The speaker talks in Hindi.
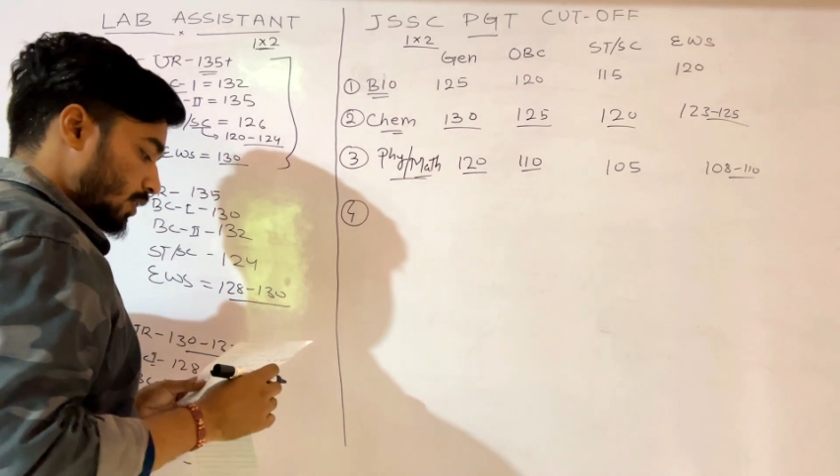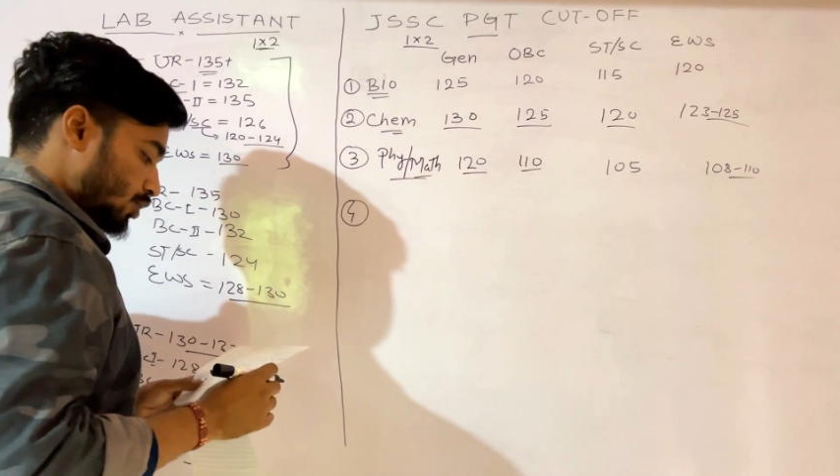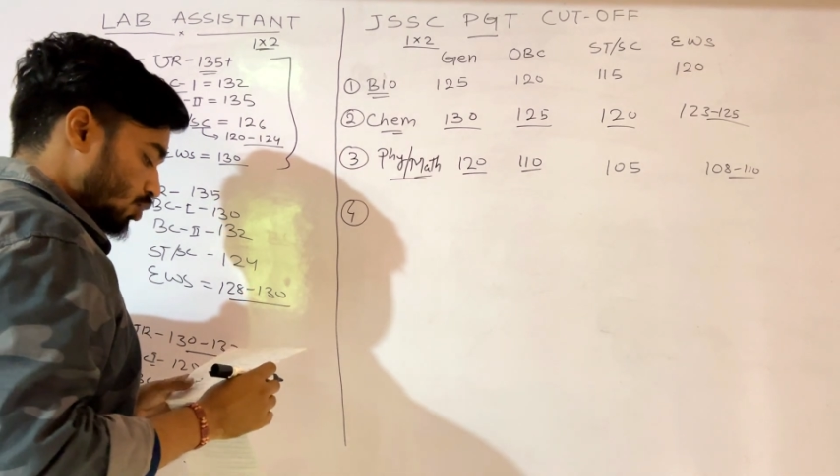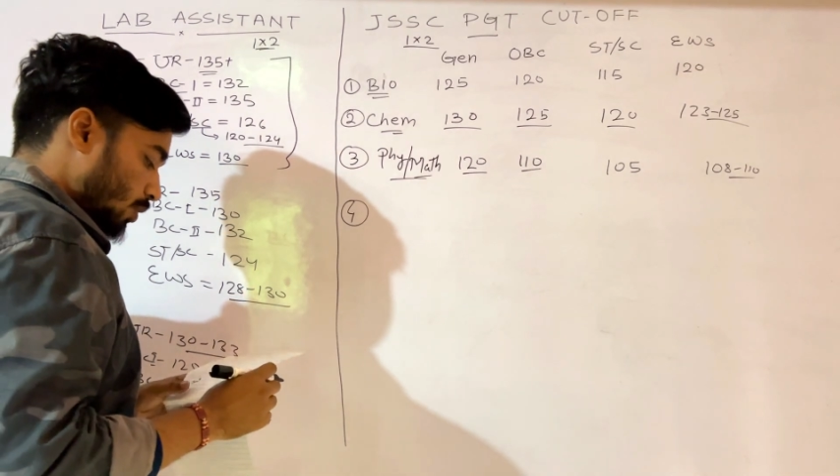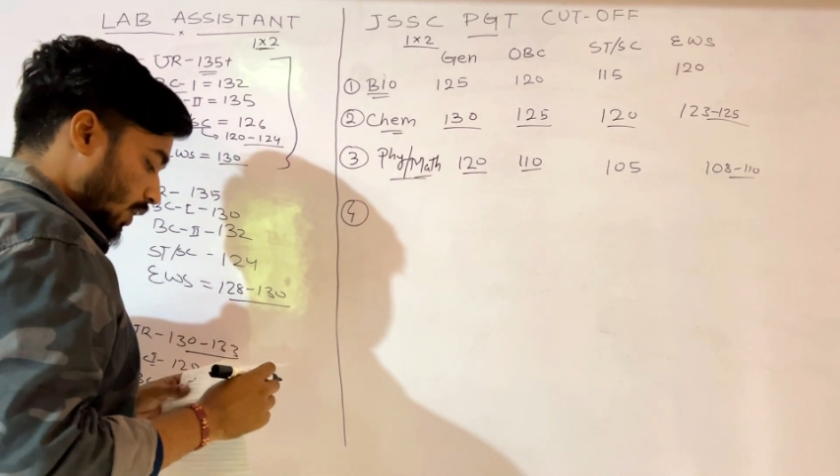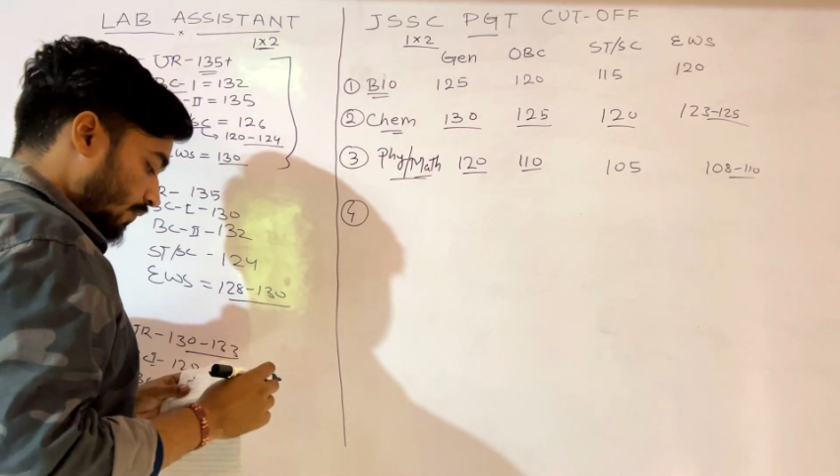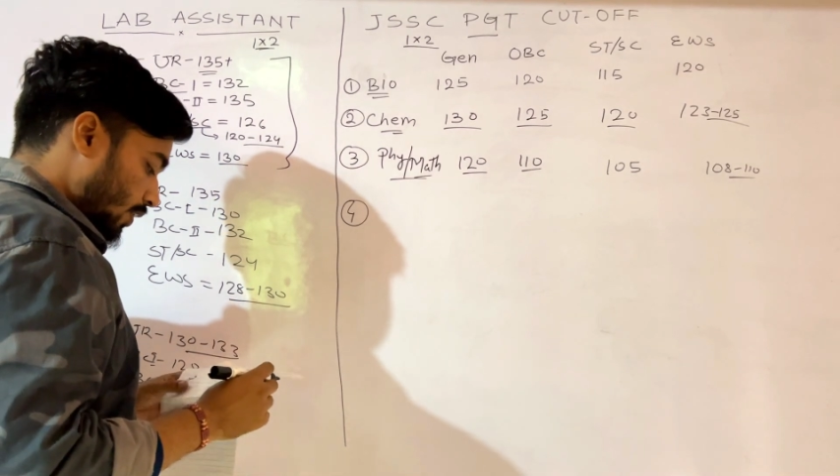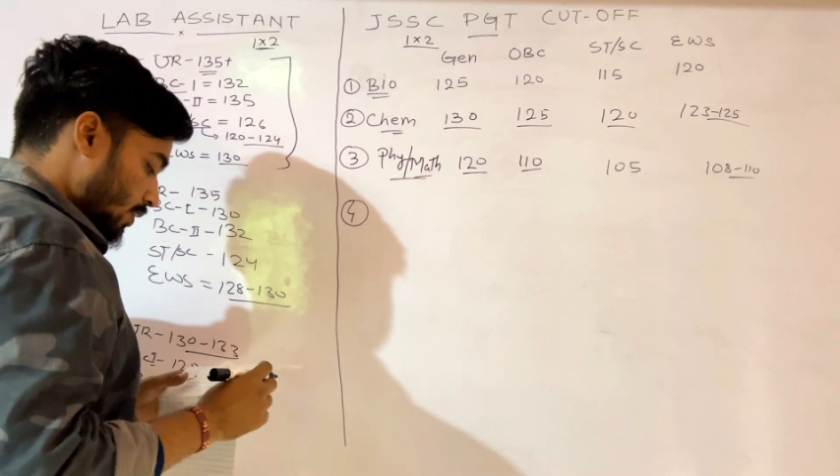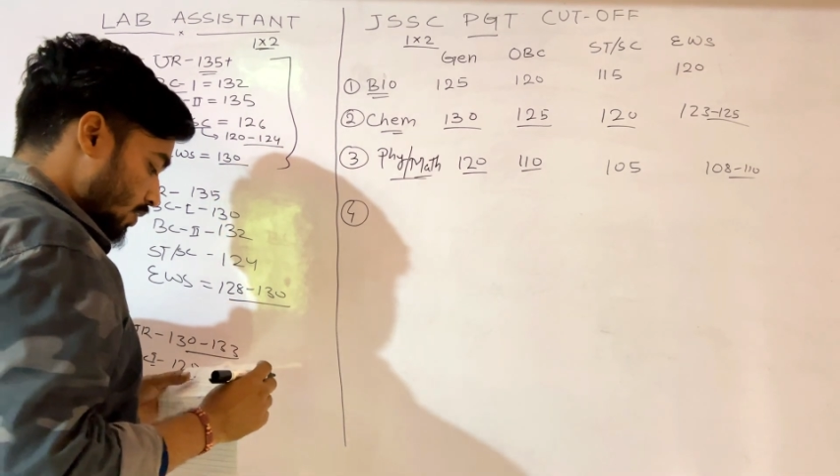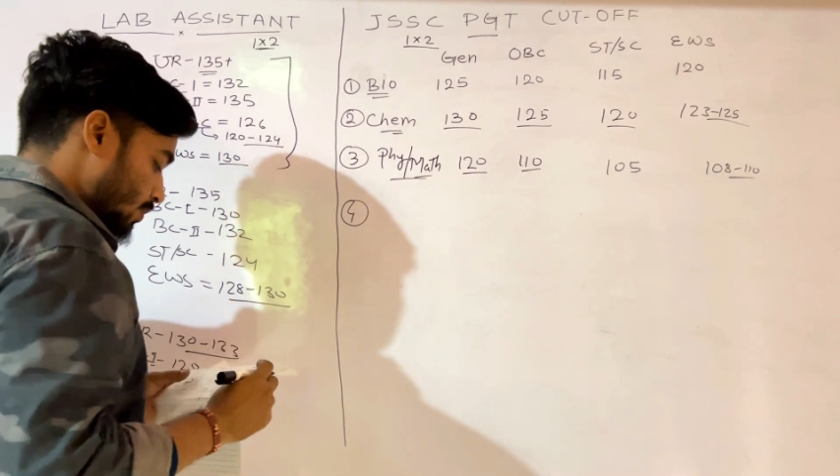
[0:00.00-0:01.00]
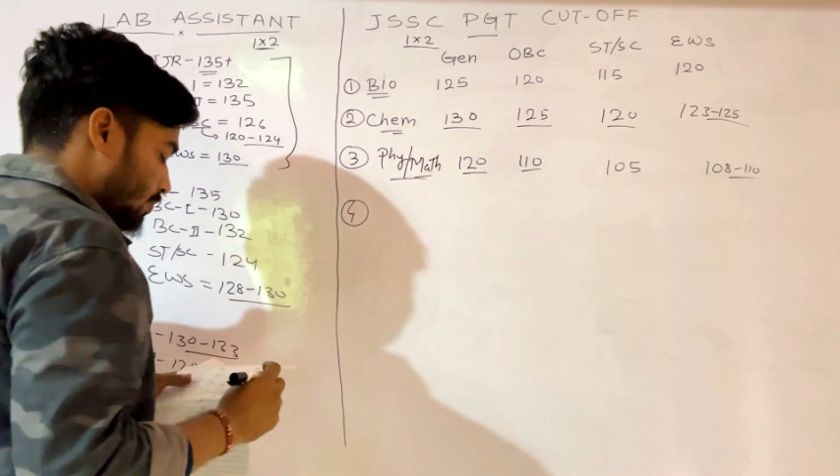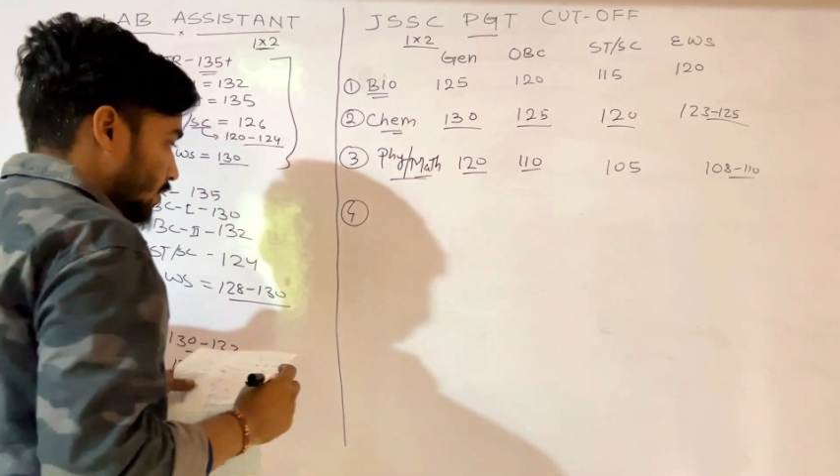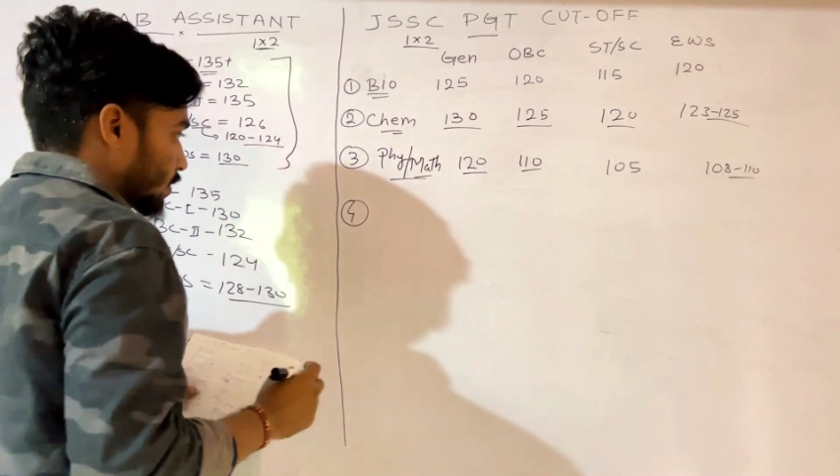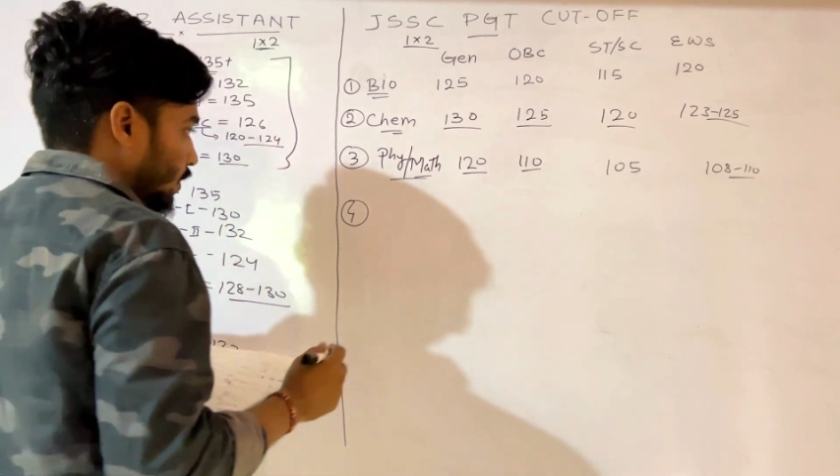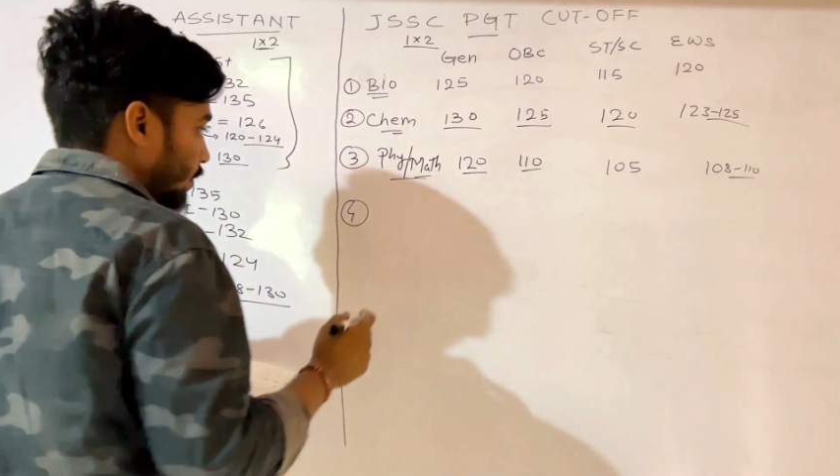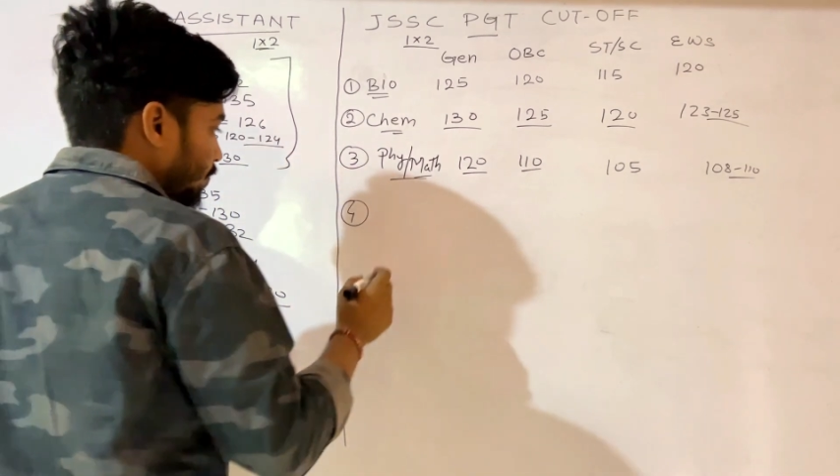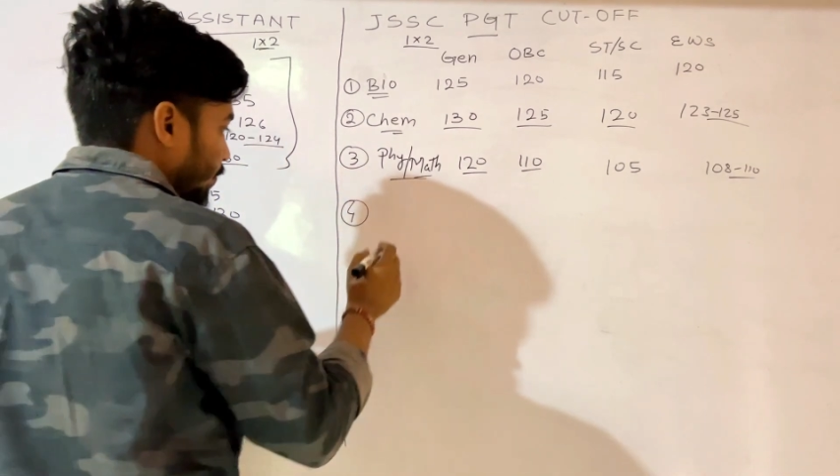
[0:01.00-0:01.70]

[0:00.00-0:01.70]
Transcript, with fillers: जियोग्राफी ये सब सब्जेक्ट था